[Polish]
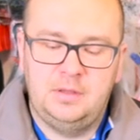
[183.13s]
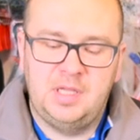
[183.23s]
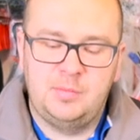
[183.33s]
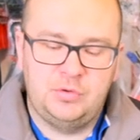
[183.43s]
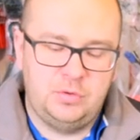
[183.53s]

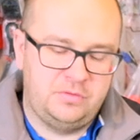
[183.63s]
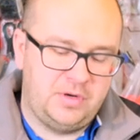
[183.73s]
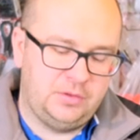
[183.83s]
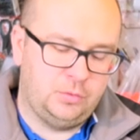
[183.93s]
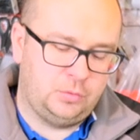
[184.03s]
na
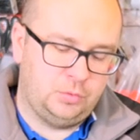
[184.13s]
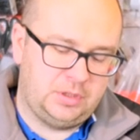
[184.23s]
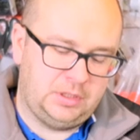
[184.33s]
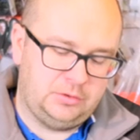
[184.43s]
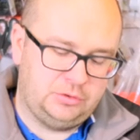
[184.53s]
mocowaniu
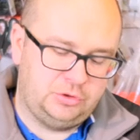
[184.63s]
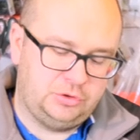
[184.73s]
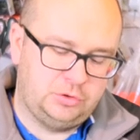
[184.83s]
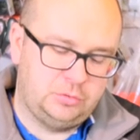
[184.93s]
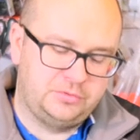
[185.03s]
tutaj
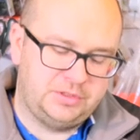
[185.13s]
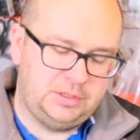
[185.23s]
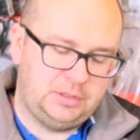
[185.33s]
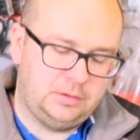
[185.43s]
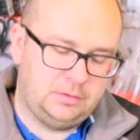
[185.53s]

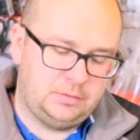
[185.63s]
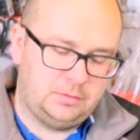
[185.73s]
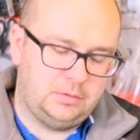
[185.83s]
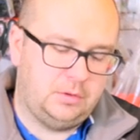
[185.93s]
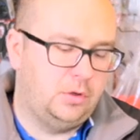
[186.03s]
szczytówki.
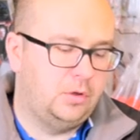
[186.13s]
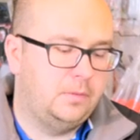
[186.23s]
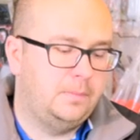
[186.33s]
O.